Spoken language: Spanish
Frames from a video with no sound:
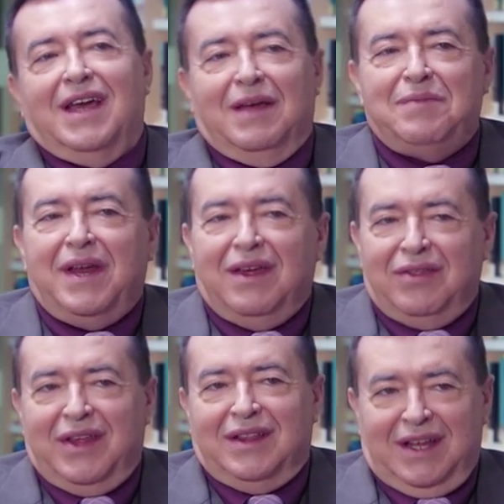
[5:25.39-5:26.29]
¿Qué eh,
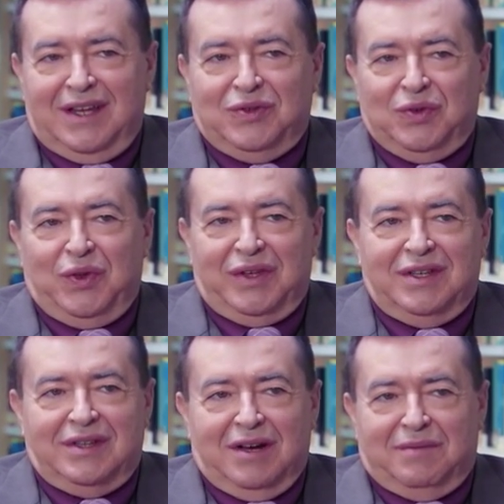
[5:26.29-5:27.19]
experiencia tienes tú de
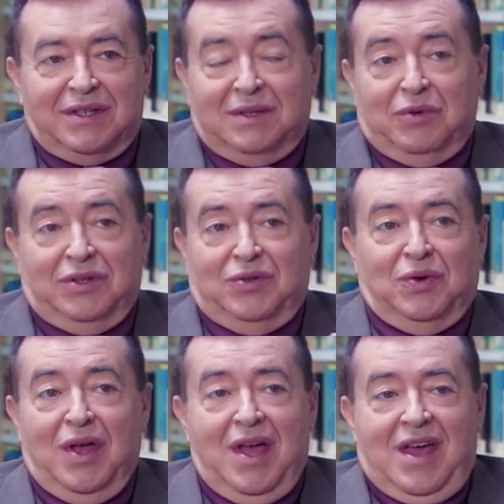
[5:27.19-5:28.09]
ese trasvase? Pues, pues
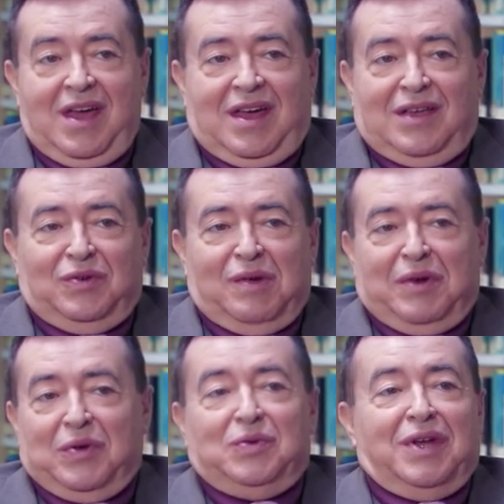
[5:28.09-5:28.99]
esto ah. es una
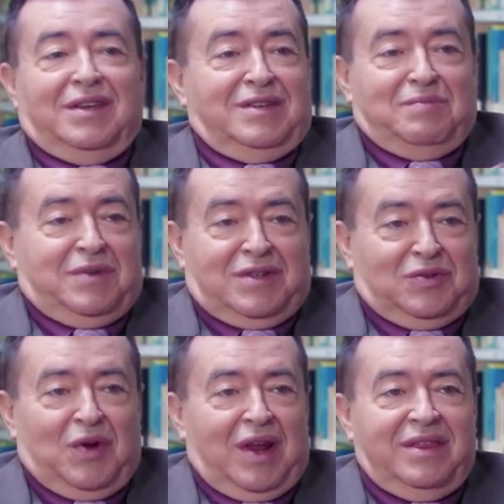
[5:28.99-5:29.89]
pregunta que siempre se
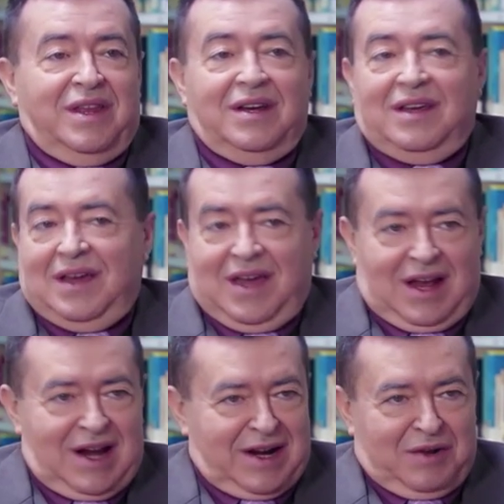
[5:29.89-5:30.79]
suele hacer y mm.
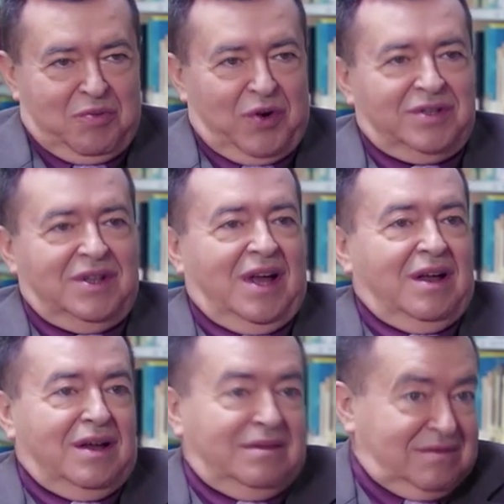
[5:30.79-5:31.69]
que la
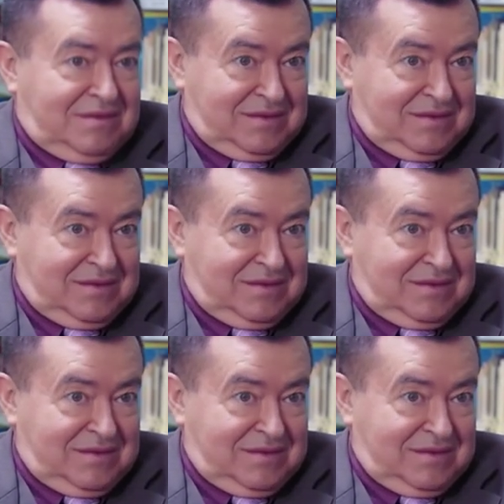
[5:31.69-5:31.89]
respuesta.